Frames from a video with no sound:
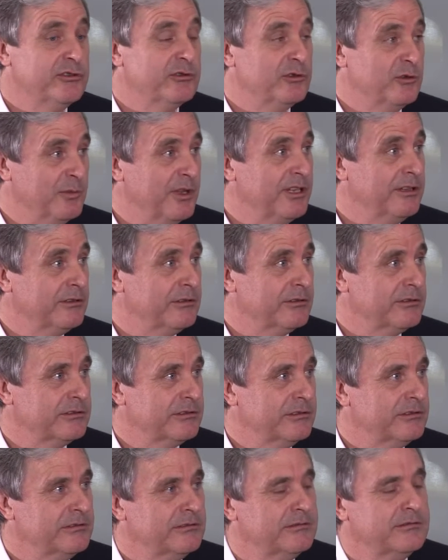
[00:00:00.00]

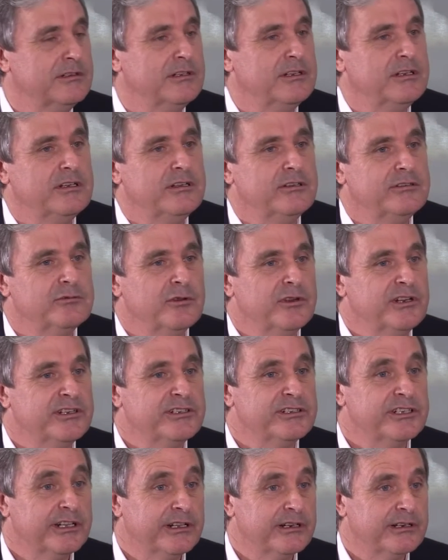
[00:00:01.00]
instrumentos,
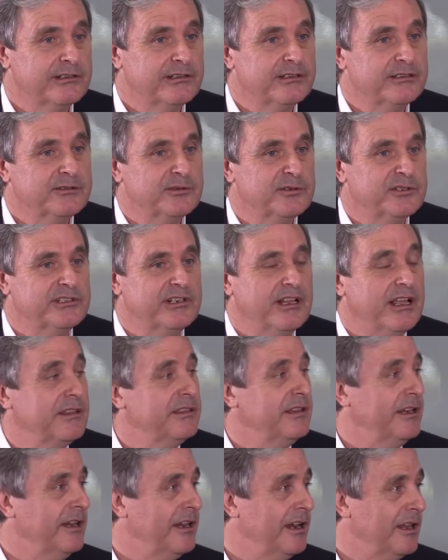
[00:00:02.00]
suelen ser pues,
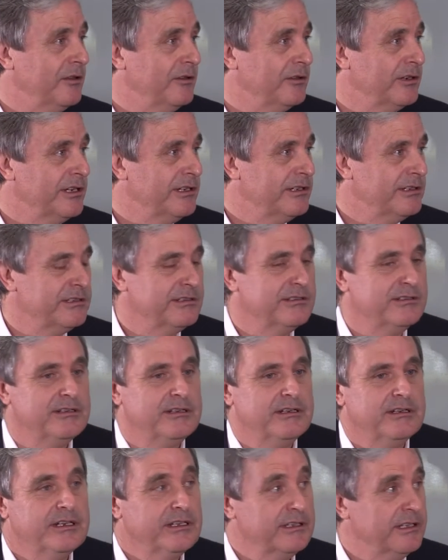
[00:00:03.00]
aceleradores
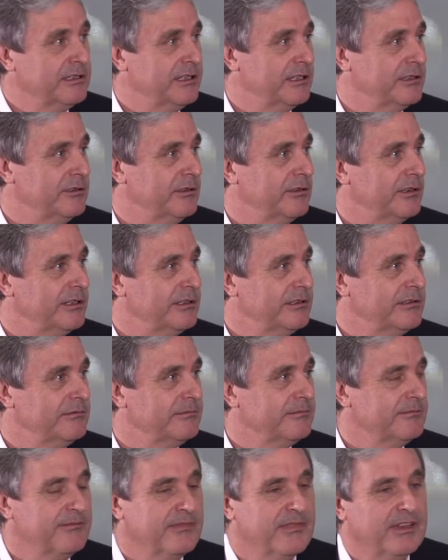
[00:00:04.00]
y detectores.
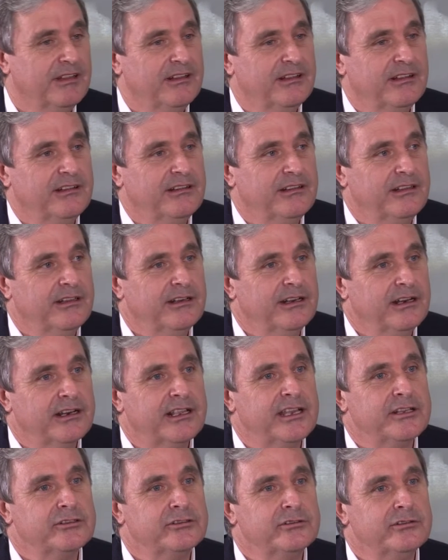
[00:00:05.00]
En el
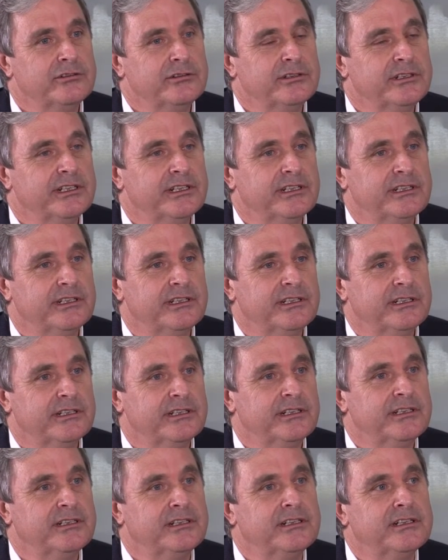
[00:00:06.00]
caso
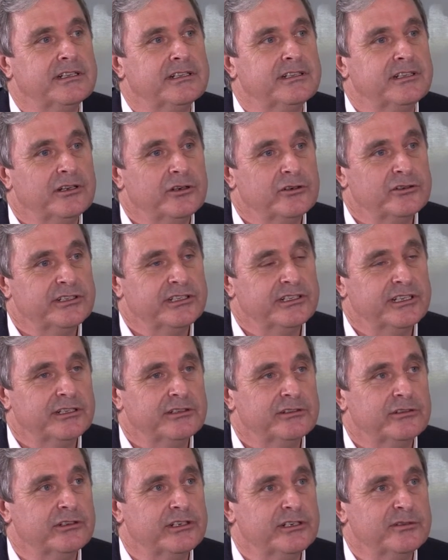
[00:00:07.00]
de, los
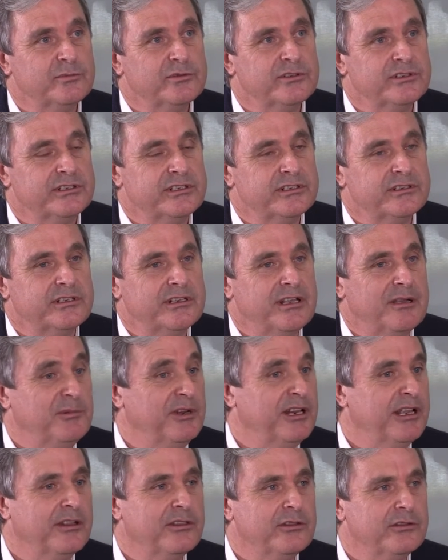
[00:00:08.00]
detectores, pues eh,
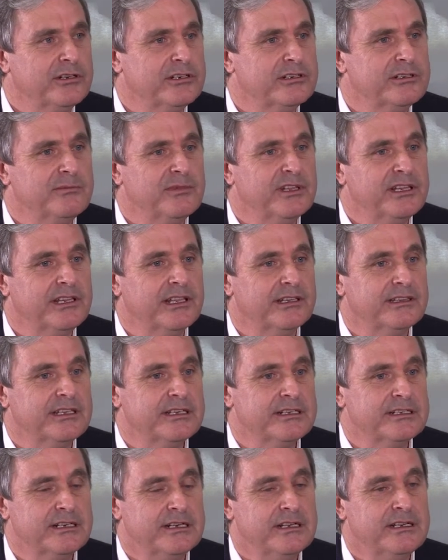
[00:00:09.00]
aplicaciones
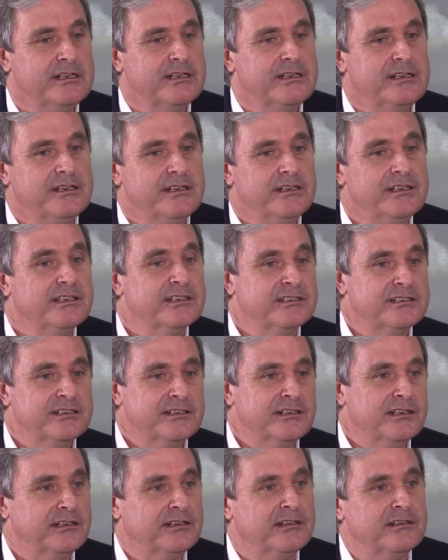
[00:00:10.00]
inmediatas y que,
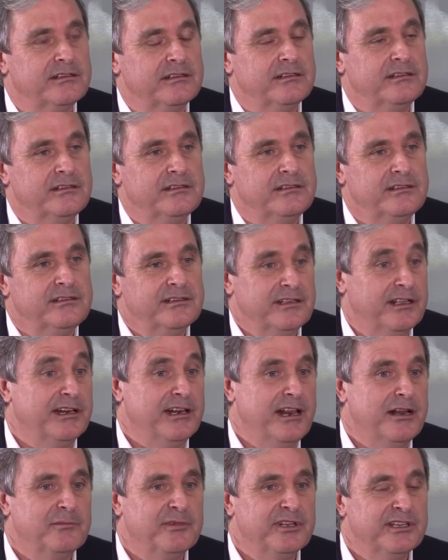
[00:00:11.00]
se,
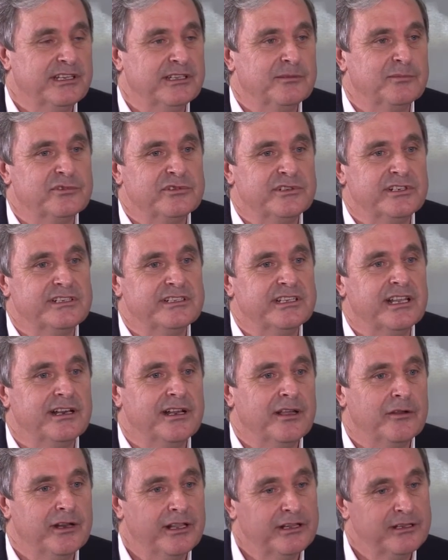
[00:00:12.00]
realmente pues,
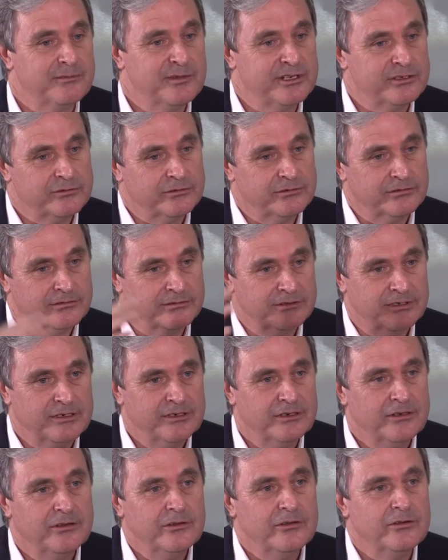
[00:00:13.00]
están ahora además con,
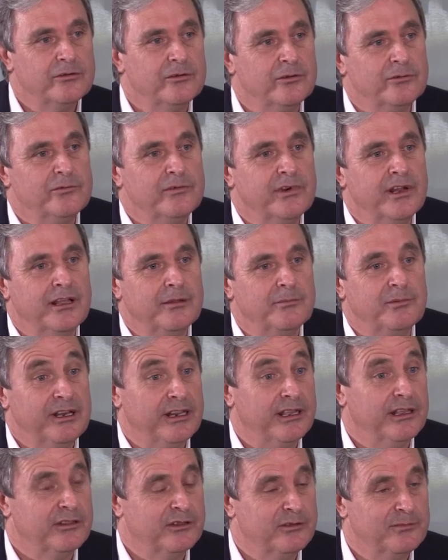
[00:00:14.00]
una
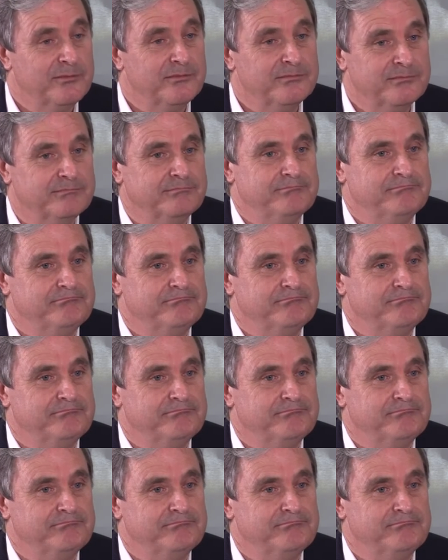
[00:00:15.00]
aplicación